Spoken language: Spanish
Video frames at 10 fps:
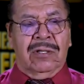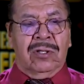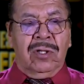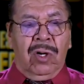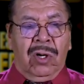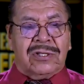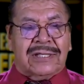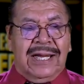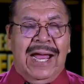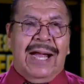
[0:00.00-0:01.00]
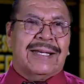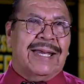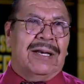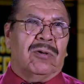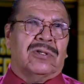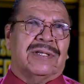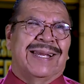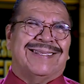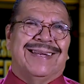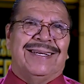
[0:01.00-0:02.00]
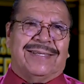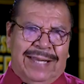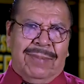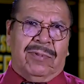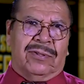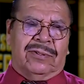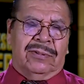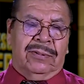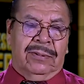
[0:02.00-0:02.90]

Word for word: no sea que nos deslicemos.